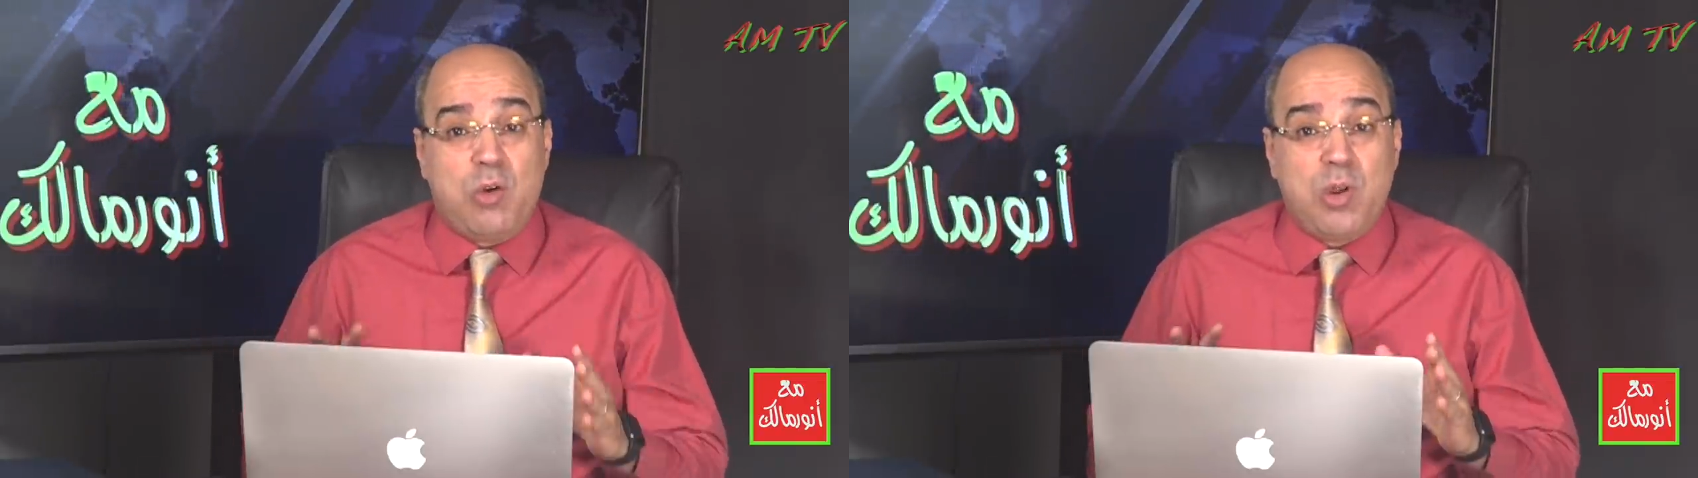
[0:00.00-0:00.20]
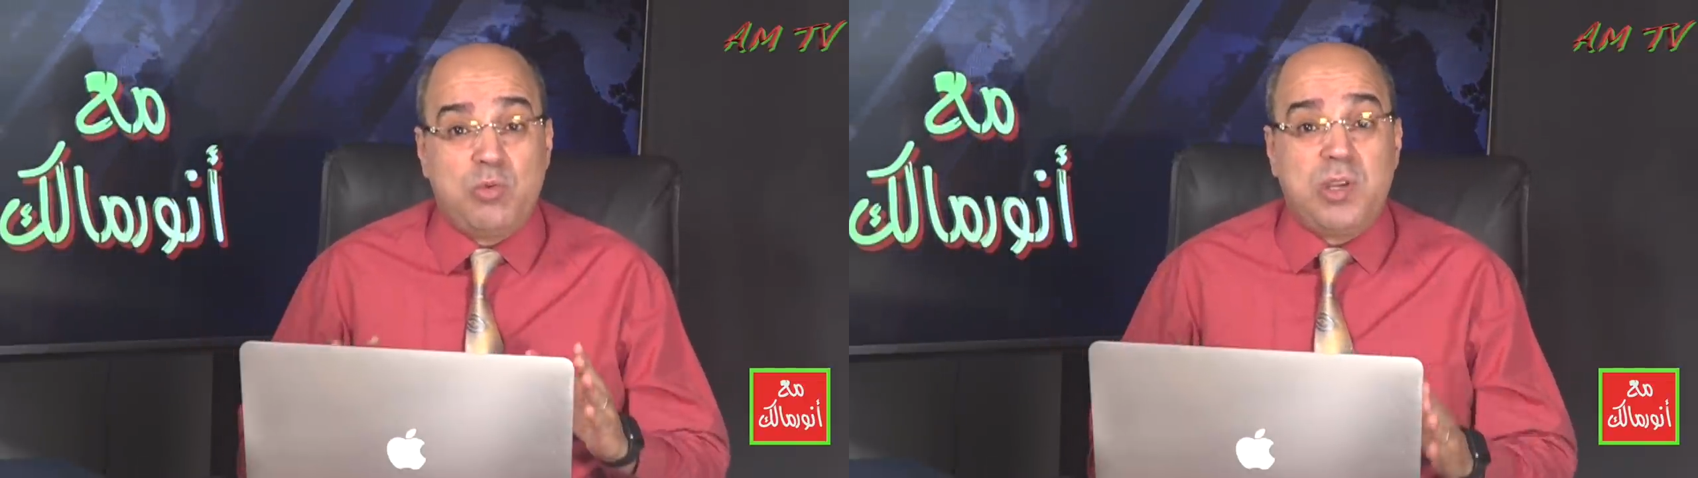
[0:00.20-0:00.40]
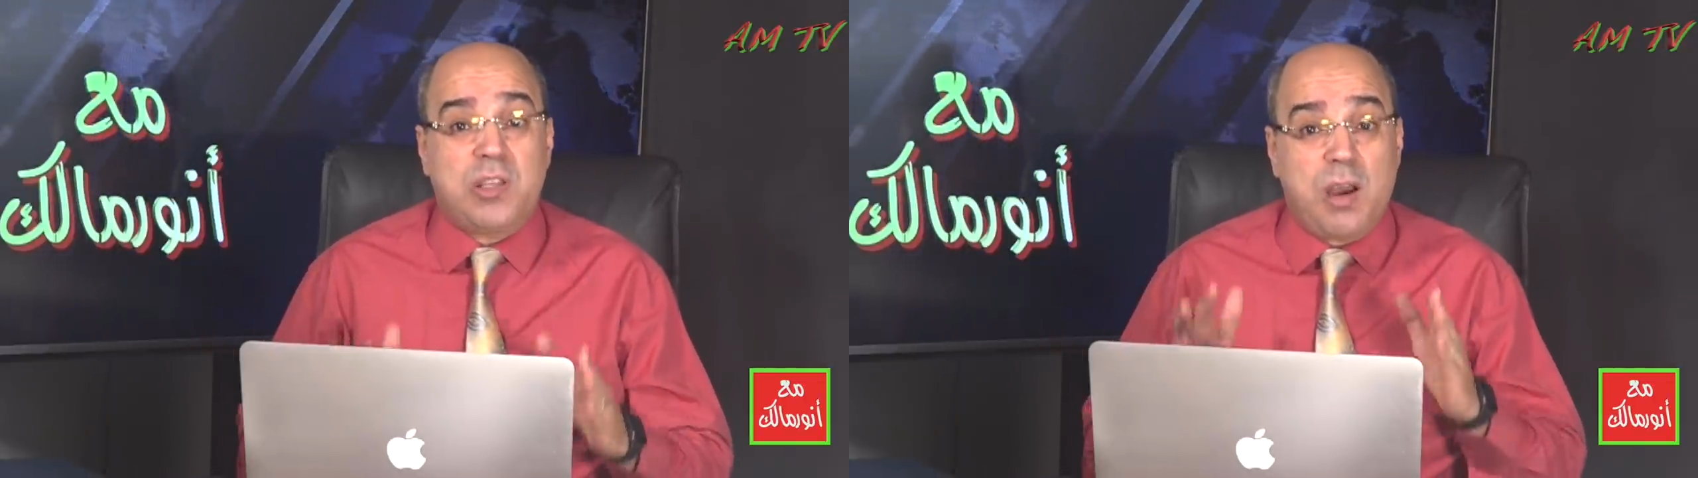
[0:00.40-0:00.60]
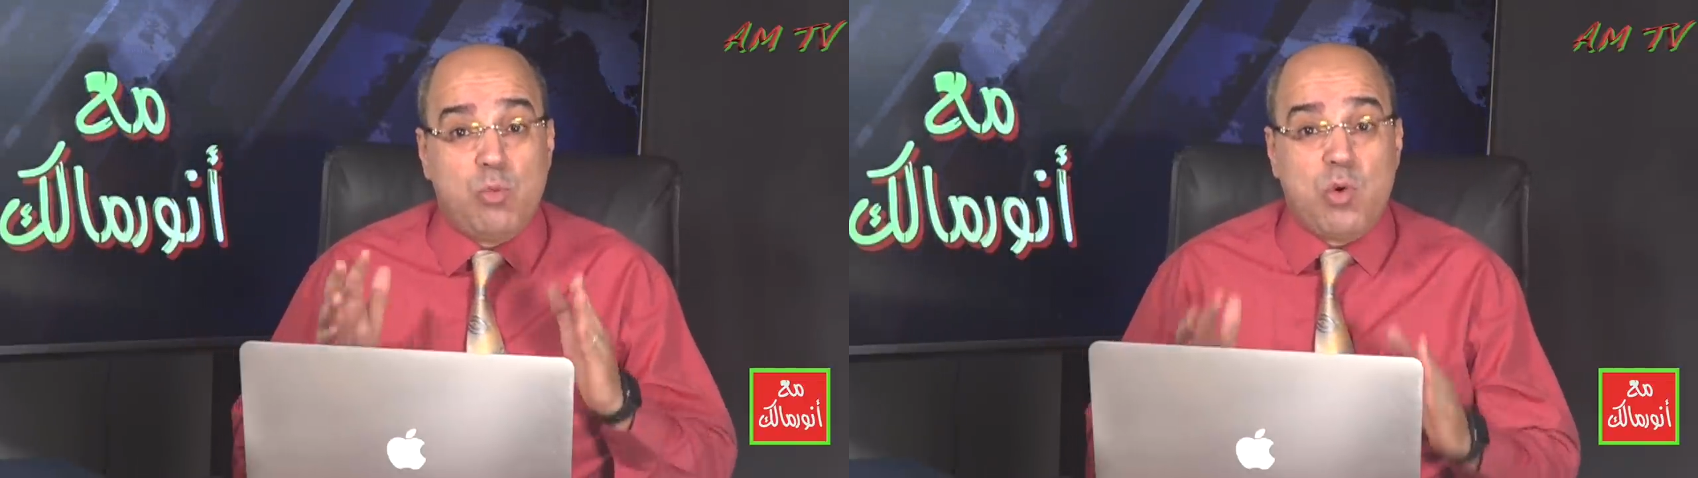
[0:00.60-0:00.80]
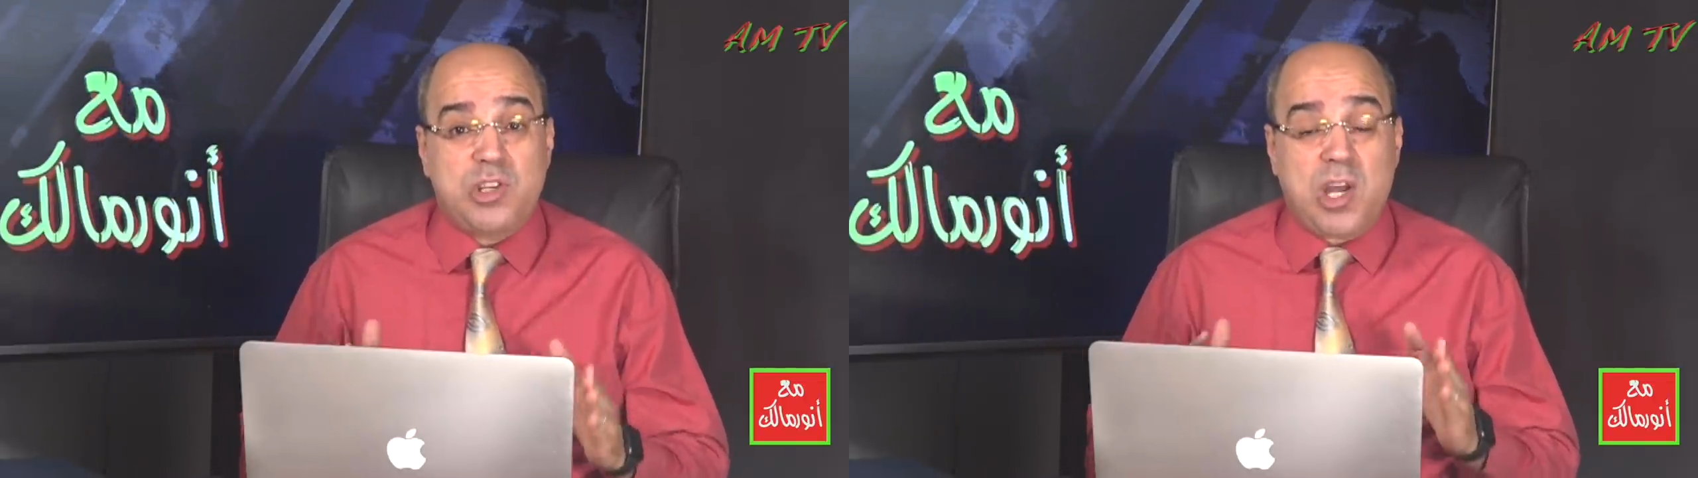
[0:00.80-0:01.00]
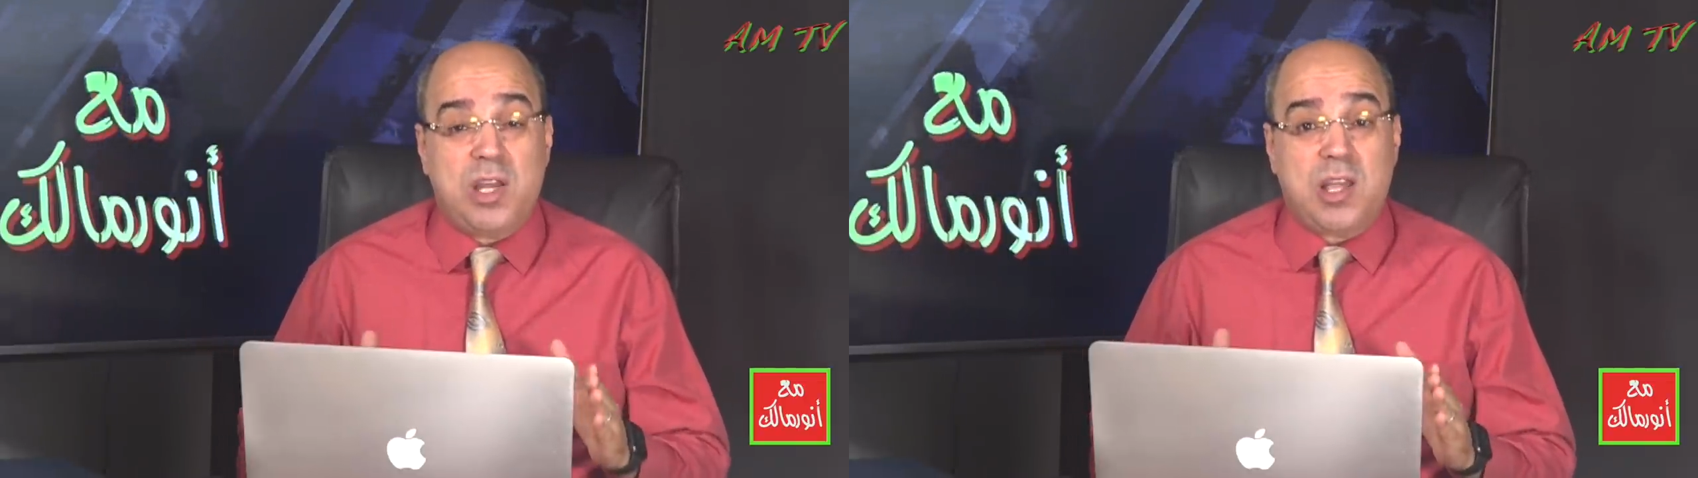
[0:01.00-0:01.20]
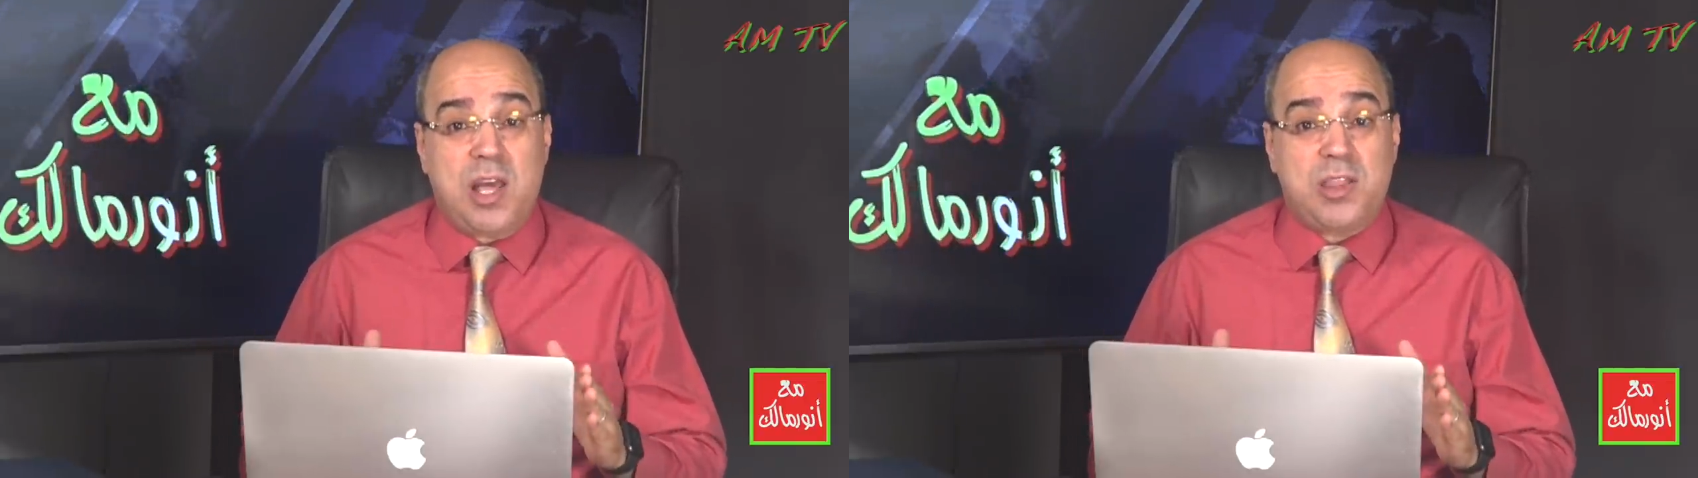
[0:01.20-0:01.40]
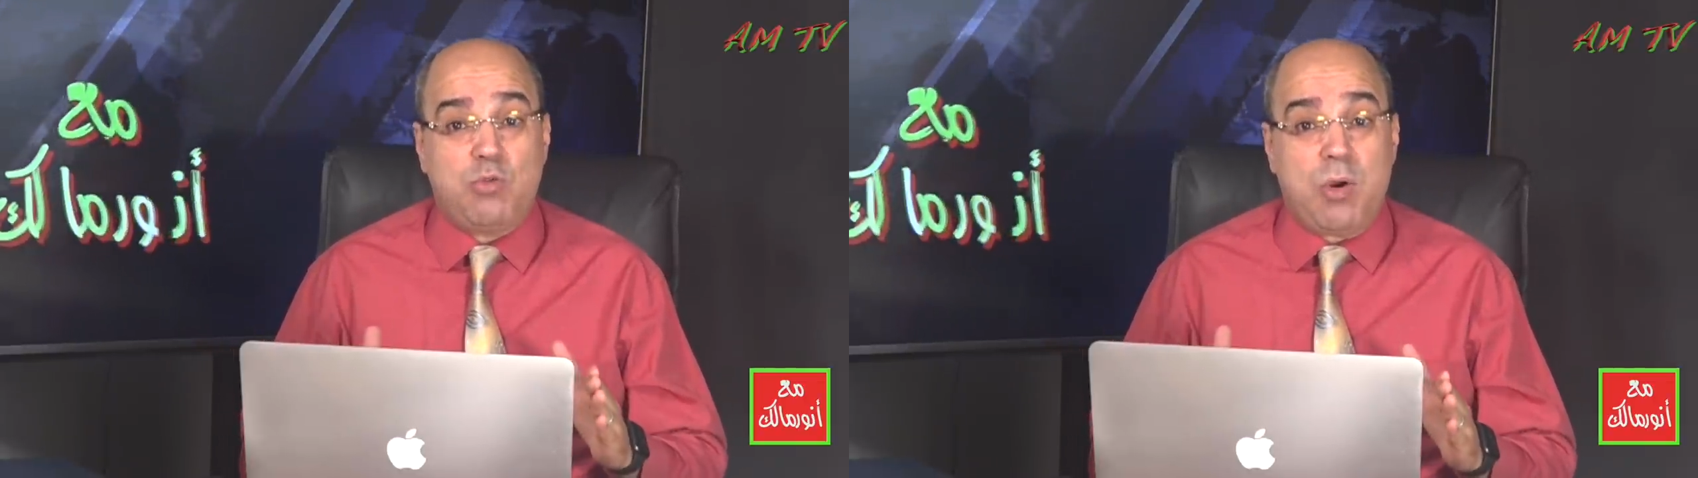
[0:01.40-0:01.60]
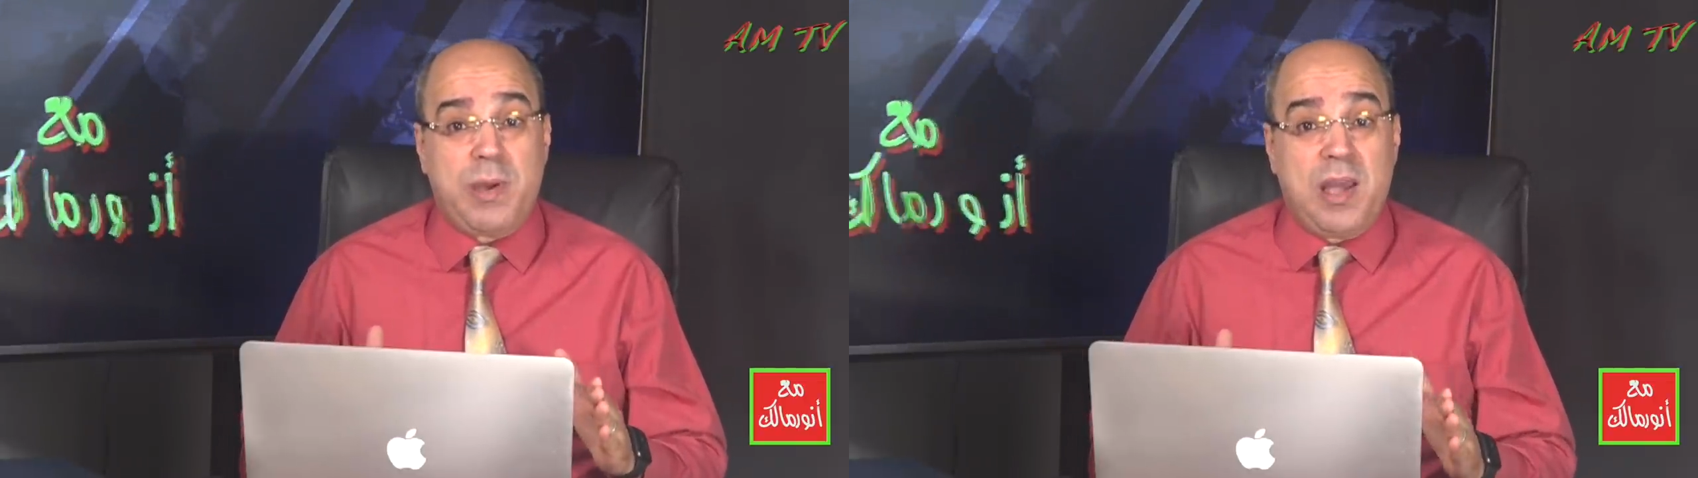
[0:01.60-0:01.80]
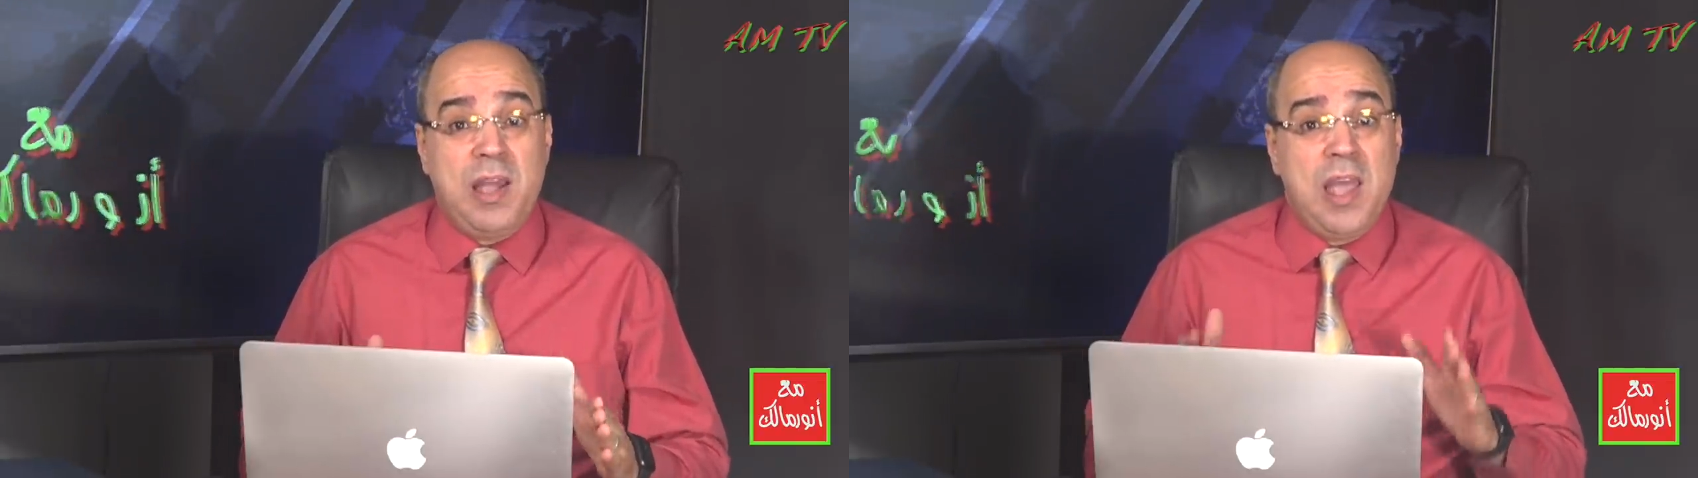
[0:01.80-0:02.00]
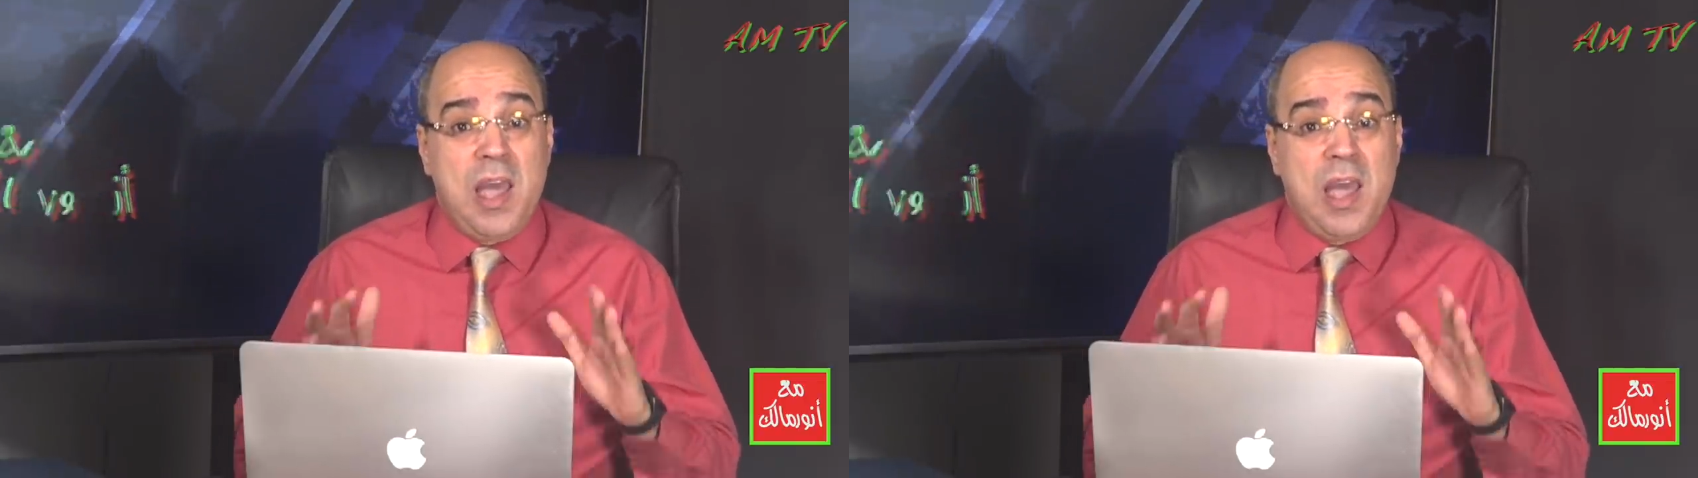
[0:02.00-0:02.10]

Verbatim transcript: أولويتها مواجهة هذا الوباء